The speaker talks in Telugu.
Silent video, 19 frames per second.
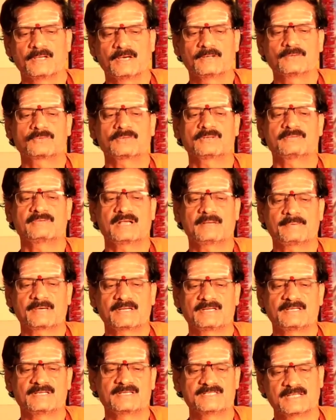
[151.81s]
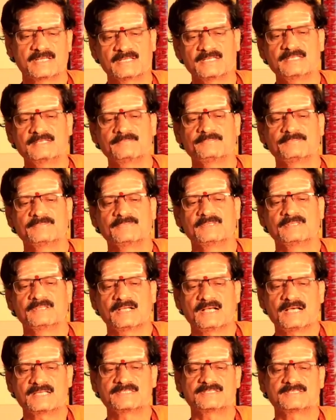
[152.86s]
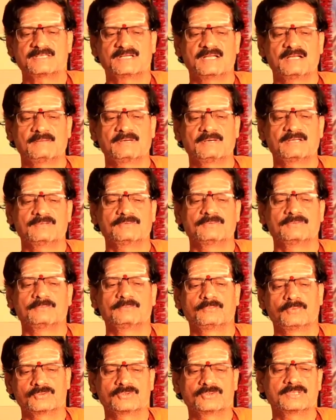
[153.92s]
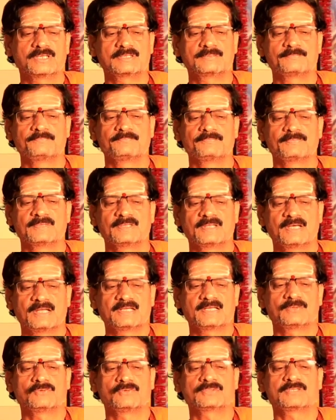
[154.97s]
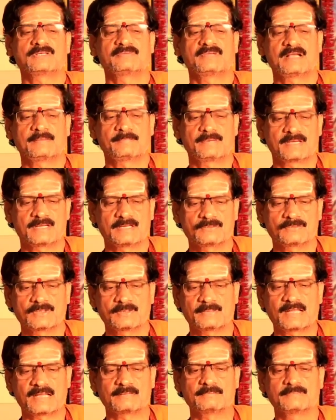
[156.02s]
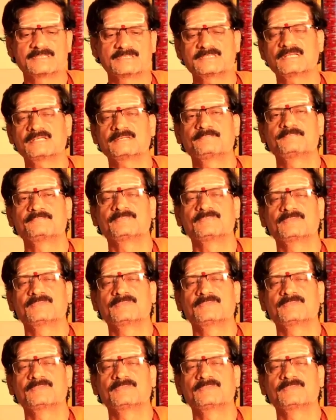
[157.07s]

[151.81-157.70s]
అనుకున్న వ్యాపారాలను జరిగి ఆశించిన లాభాలు పొందుతారు అలాగే నూతన వ్యాపారాలు కూడా ప్రారంభిస్తారు